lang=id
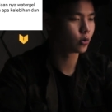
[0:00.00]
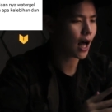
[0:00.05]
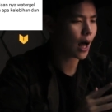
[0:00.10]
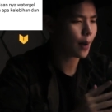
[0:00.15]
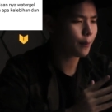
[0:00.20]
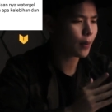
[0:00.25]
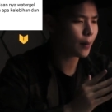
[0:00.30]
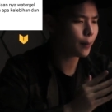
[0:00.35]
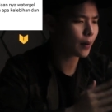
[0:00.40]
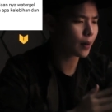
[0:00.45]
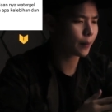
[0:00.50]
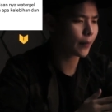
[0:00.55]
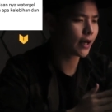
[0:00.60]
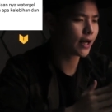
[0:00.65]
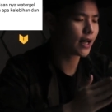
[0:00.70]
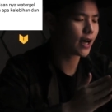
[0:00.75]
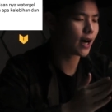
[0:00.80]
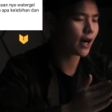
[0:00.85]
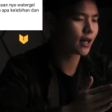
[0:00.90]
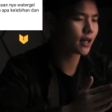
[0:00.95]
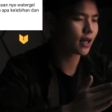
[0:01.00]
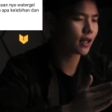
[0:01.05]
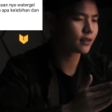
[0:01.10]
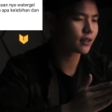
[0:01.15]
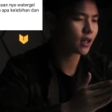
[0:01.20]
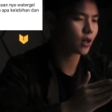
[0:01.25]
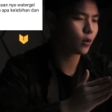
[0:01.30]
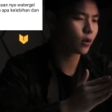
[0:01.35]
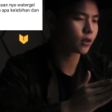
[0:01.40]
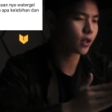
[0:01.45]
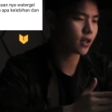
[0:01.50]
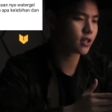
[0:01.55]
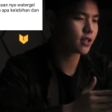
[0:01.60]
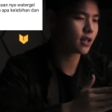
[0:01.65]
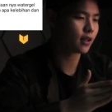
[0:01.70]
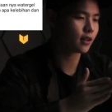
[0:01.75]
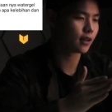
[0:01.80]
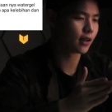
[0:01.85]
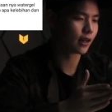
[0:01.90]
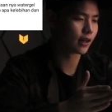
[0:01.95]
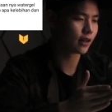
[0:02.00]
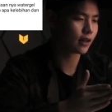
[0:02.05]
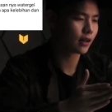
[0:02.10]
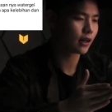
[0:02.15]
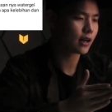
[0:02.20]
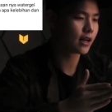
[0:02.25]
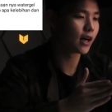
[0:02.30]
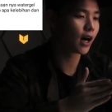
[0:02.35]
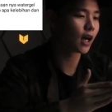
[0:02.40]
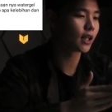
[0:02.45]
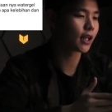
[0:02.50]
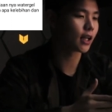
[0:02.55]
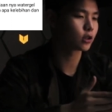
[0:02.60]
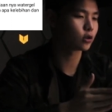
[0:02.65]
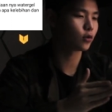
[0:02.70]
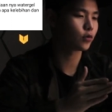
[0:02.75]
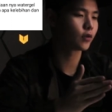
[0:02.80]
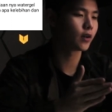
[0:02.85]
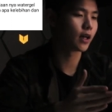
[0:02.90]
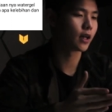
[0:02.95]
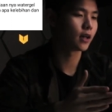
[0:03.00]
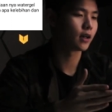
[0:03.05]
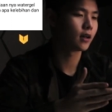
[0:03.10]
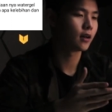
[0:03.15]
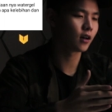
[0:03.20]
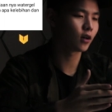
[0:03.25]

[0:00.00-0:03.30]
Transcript: Apa perbedaan antara water gel gun dengan airsoft gun?